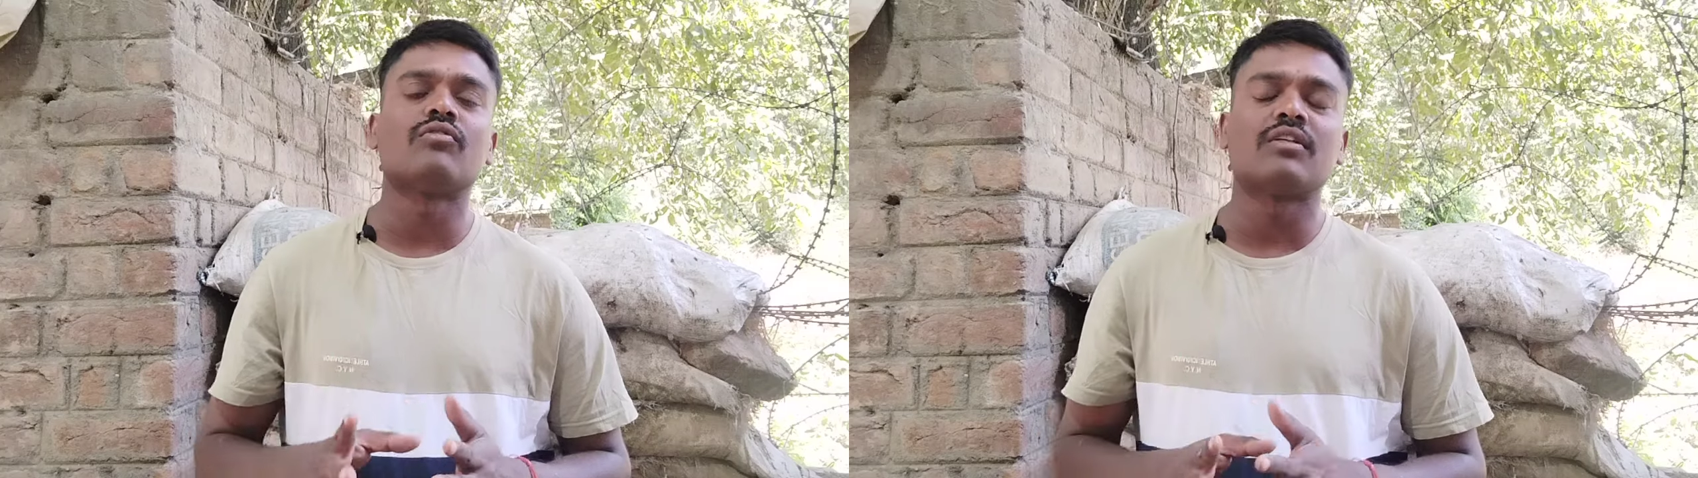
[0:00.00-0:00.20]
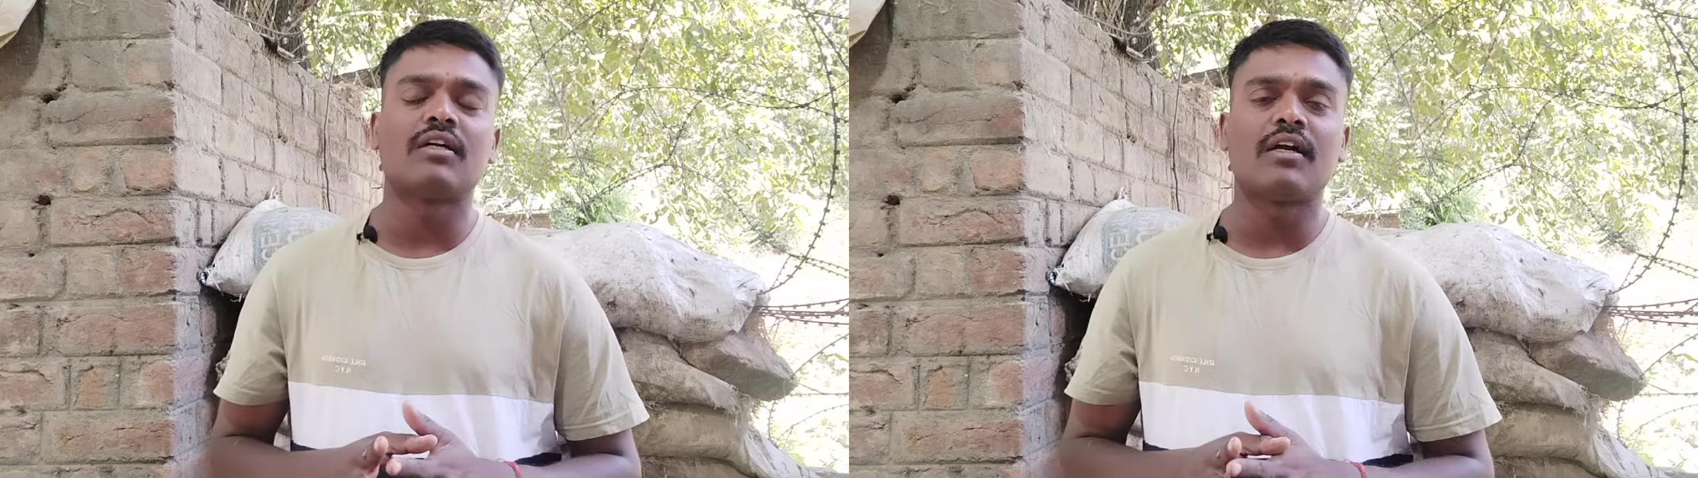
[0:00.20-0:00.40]

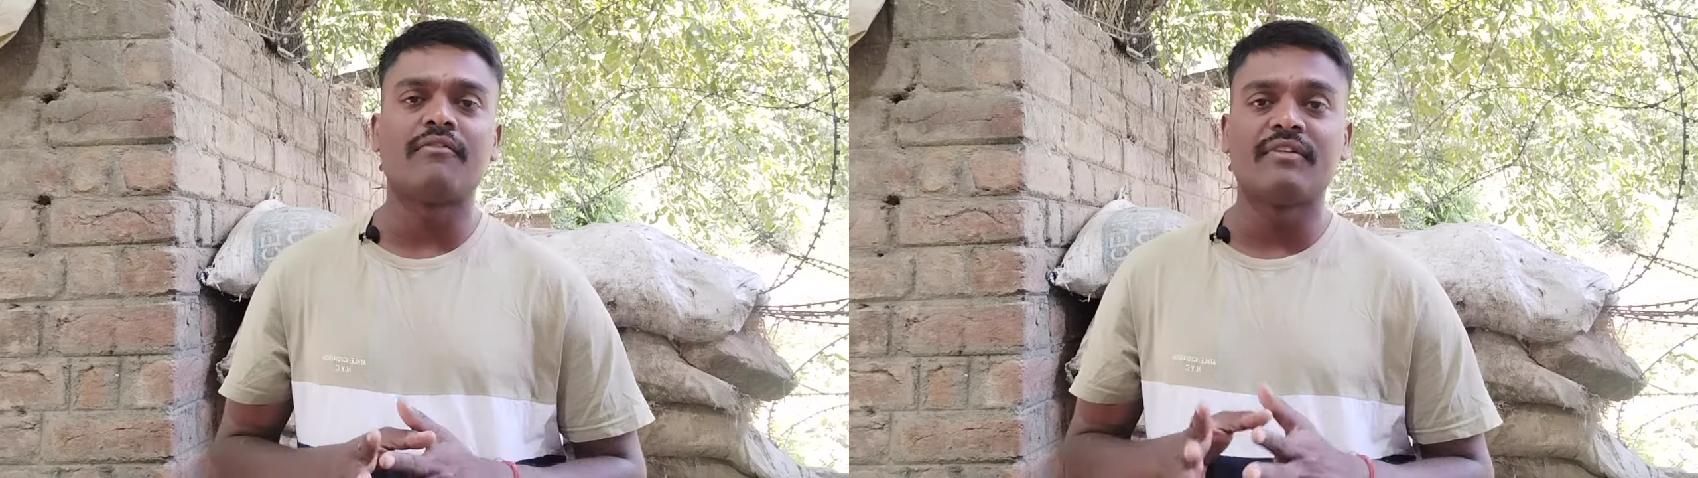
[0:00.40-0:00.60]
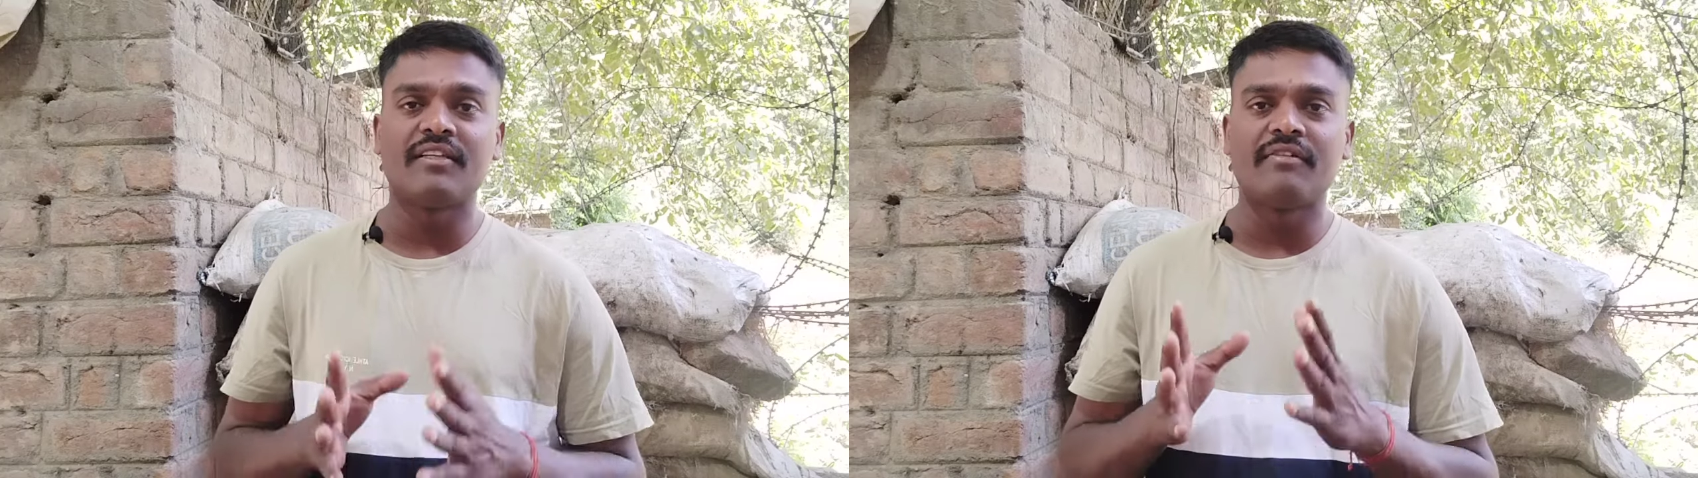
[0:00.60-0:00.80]
కొత్తగా
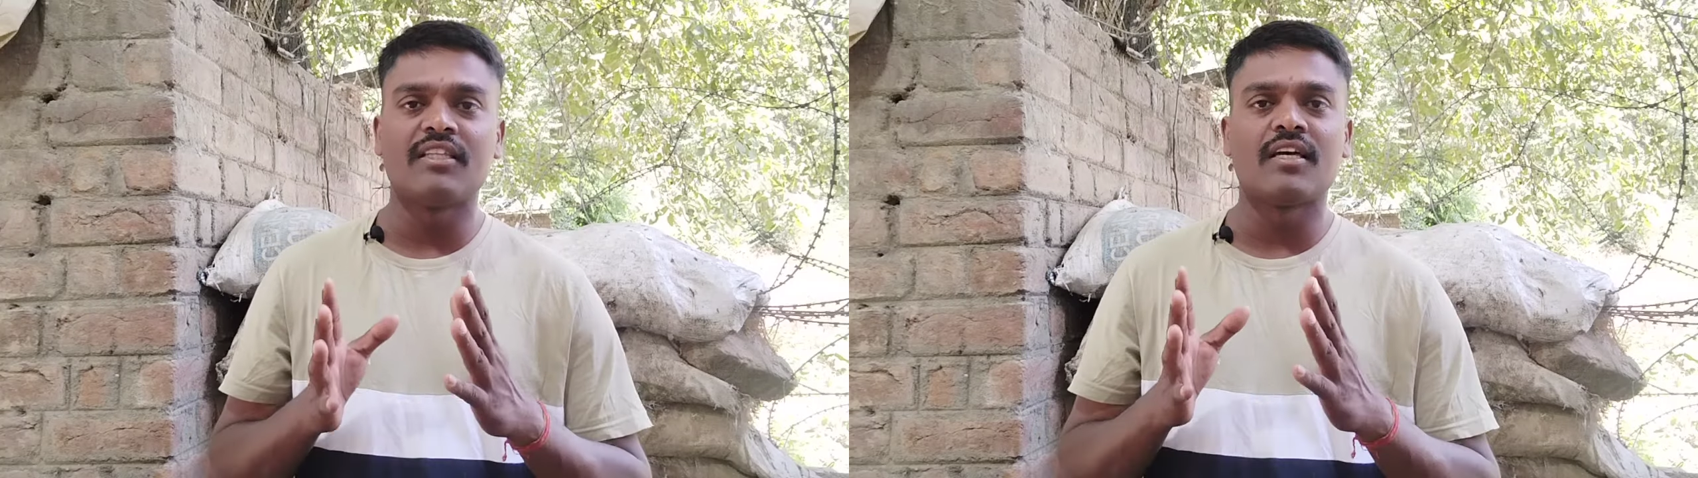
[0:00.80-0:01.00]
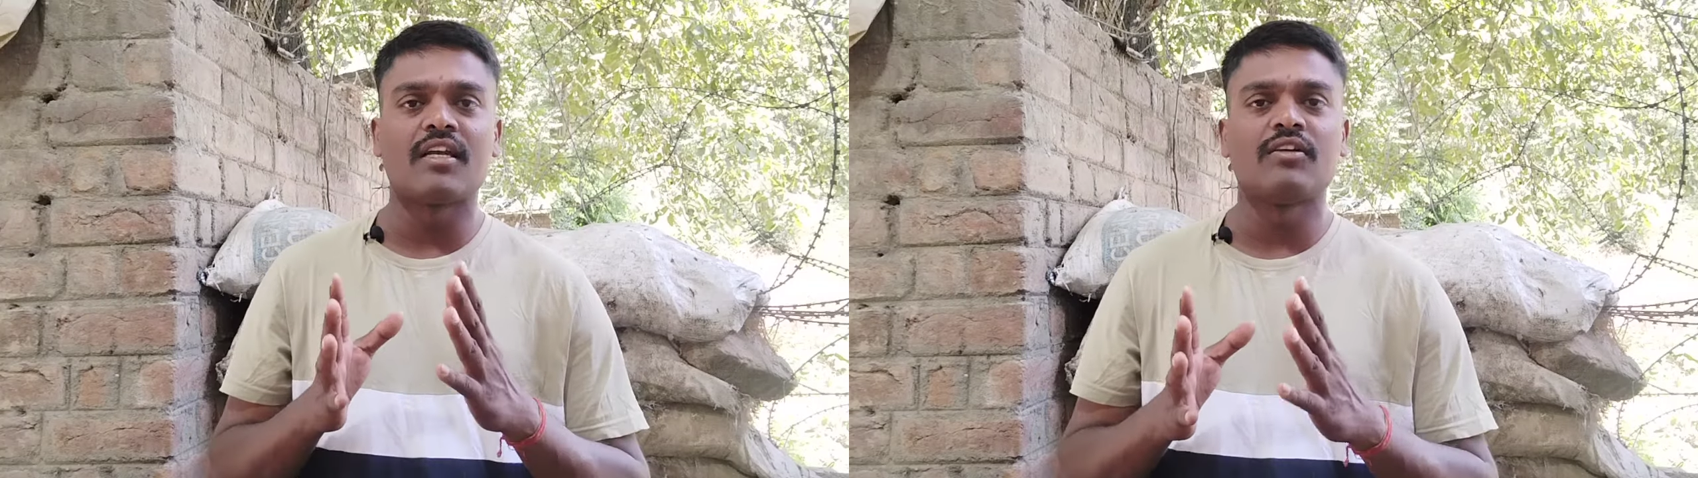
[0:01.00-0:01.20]
విధి
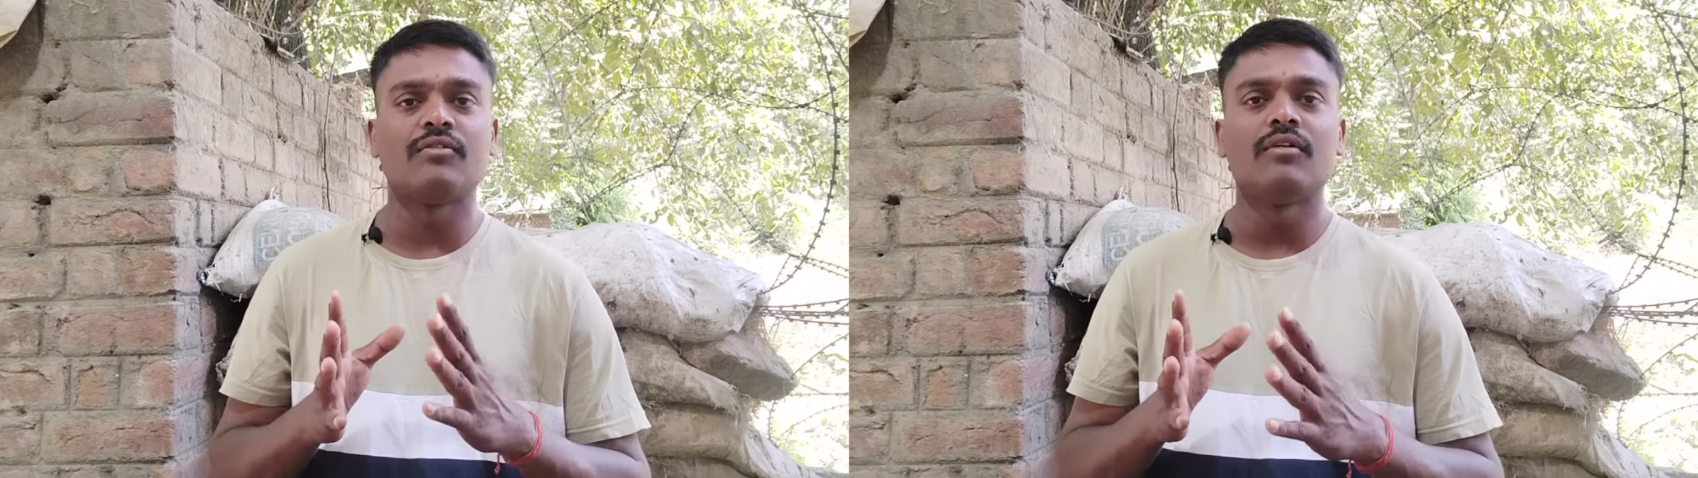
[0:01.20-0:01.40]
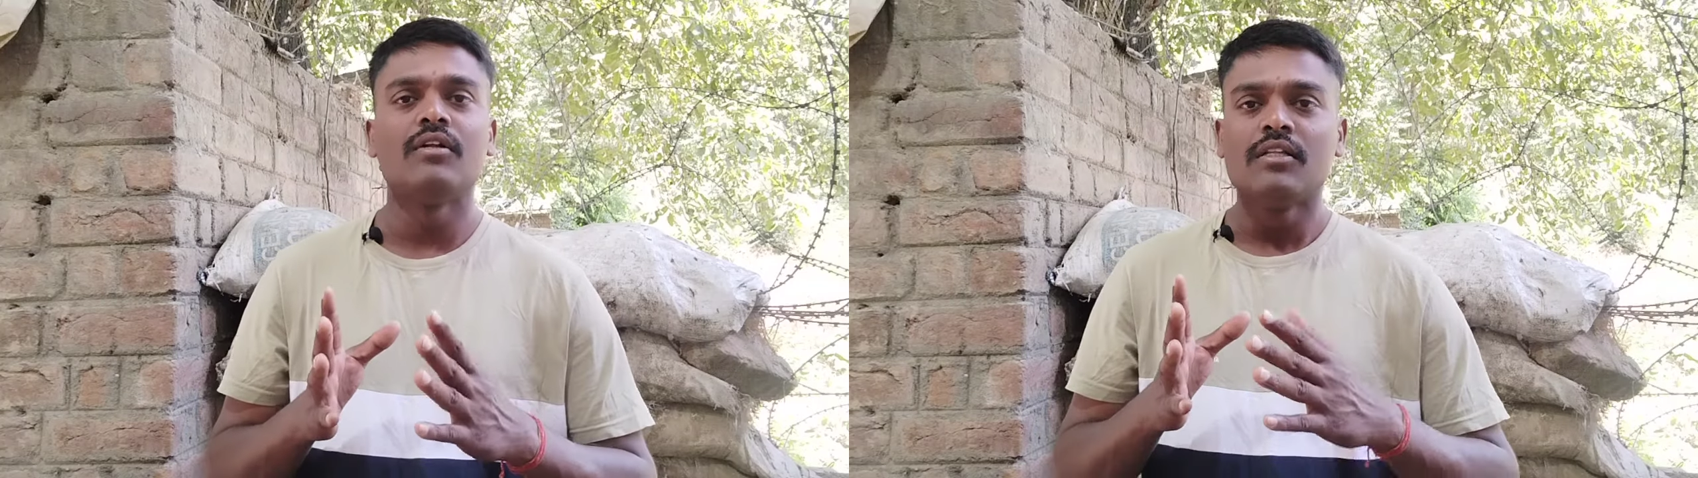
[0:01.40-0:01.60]
విధానాలను